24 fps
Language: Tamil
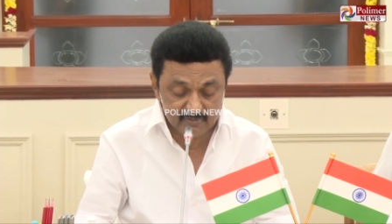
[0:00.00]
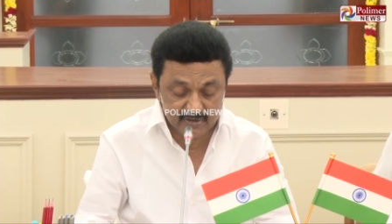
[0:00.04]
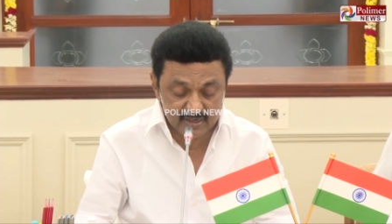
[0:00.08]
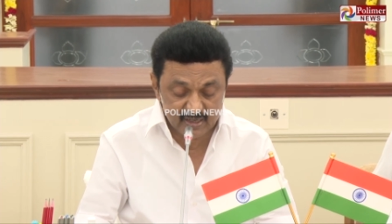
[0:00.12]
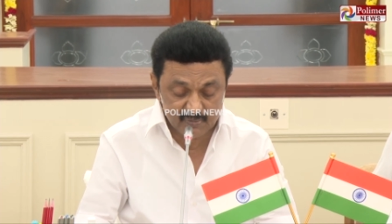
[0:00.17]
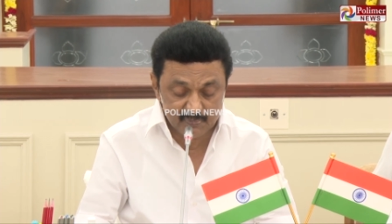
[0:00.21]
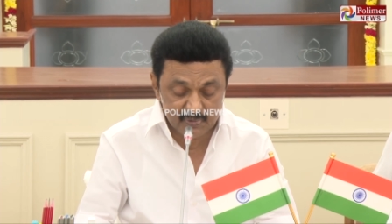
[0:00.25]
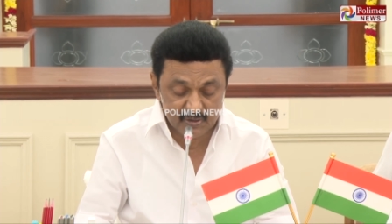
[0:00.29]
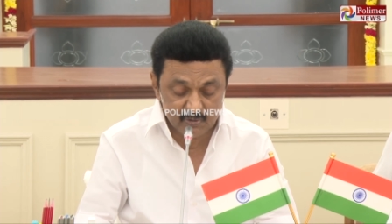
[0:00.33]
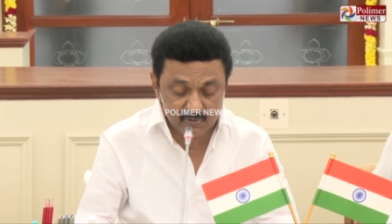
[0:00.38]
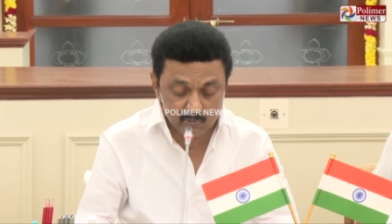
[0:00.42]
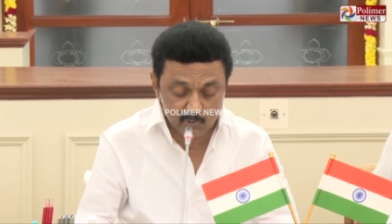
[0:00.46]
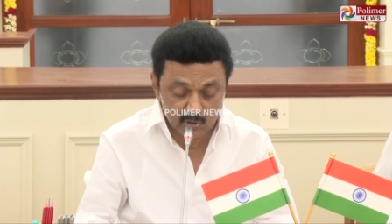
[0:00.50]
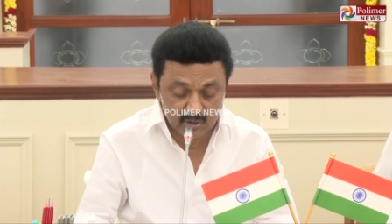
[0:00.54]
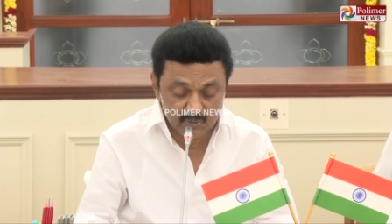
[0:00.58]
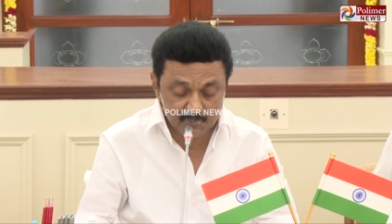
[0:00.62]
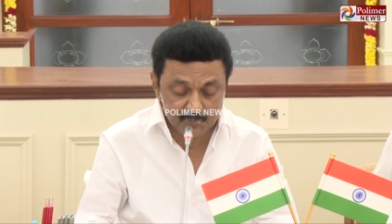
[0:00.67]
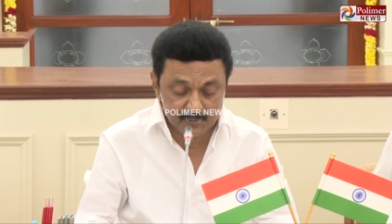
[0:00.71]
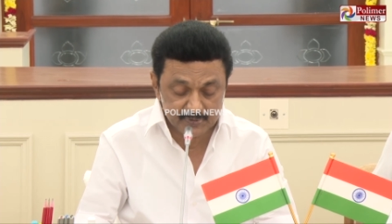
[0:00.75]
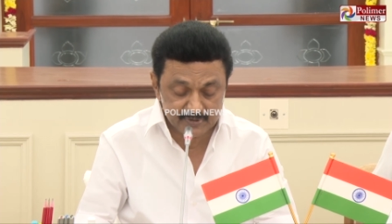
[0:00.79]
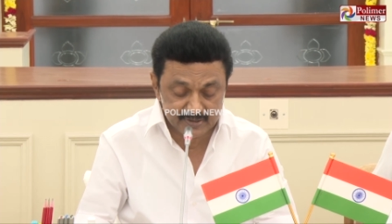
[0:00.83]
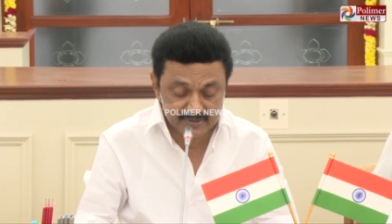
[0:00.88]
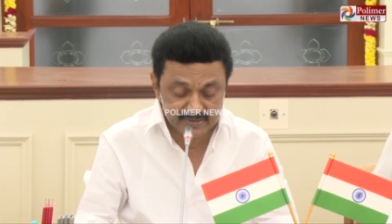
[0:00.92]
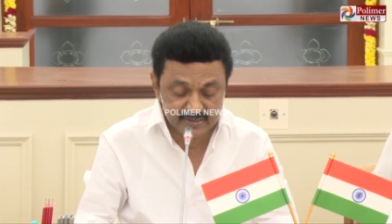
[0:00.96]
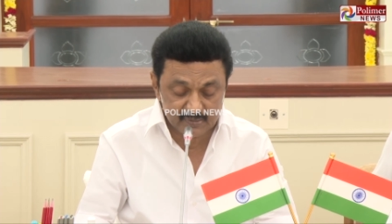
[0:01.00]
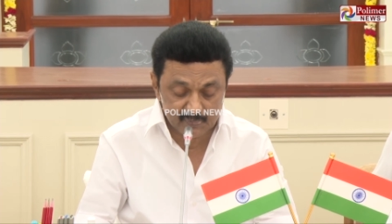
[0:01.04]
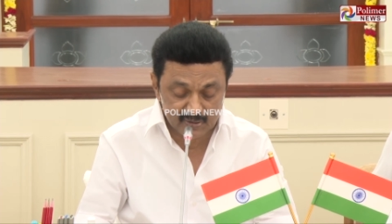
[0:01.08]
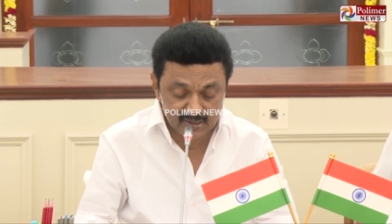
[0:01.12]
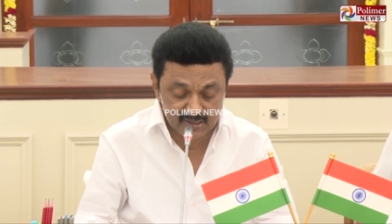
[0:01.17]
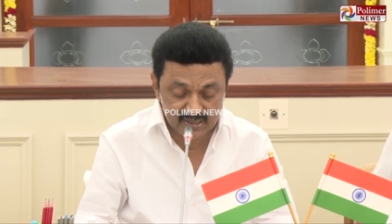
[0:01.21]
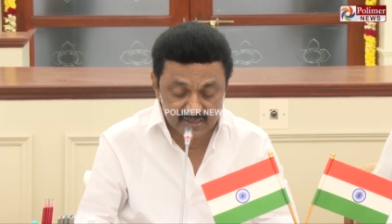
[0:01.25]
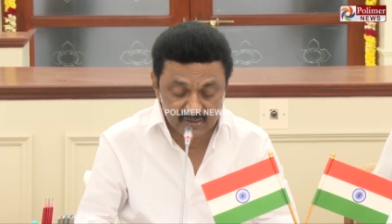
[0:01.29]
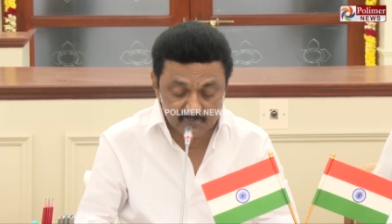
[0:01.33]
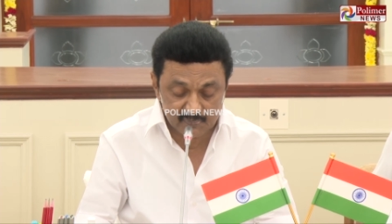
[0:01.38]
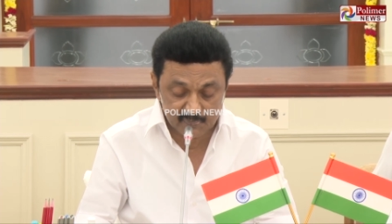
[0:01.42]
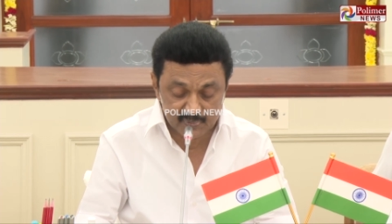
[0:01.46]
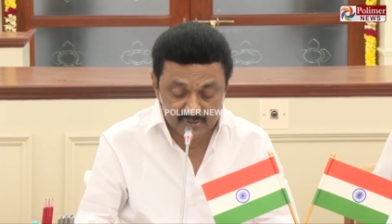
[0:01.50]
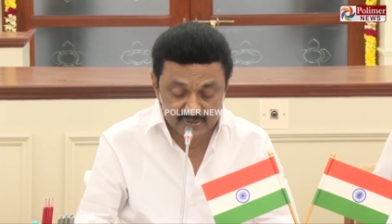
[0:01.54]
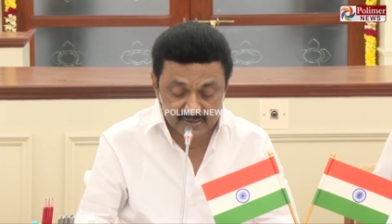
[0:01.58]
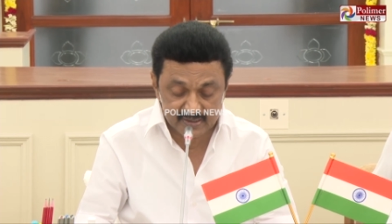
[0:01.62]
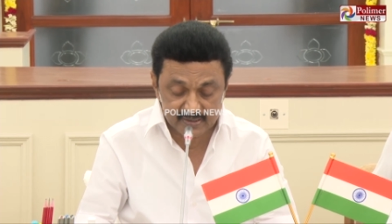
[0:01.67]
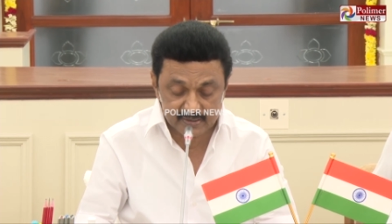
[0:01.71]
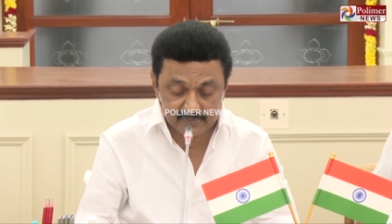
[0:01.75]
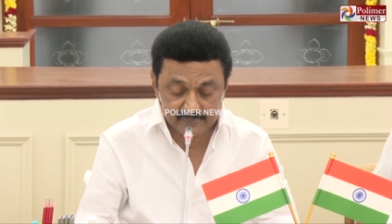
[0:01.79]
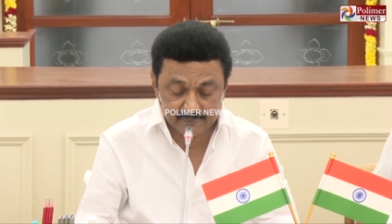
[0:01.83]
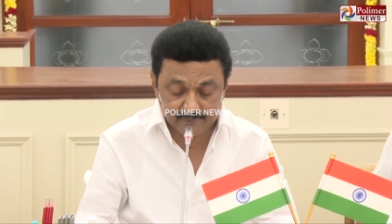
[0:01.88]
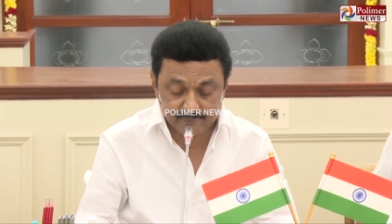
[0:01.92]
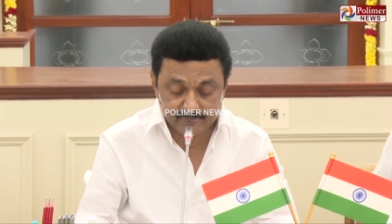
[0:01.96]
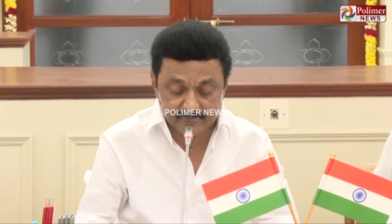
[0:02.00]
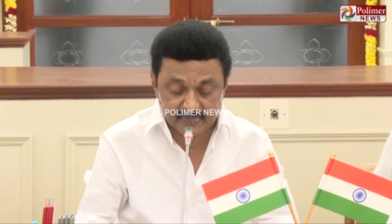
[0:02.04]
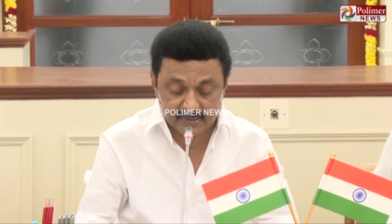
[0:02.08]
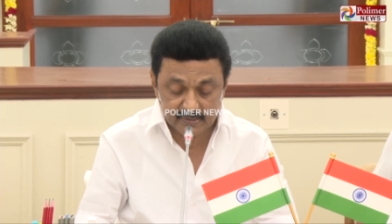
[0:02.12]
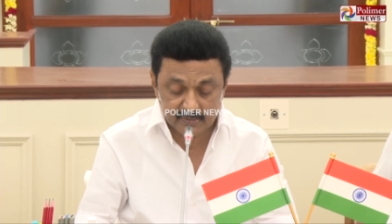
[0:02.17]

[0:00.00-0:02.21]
அது வறுமை ஒழிப்பு திட்டம் அல்ல என்பதை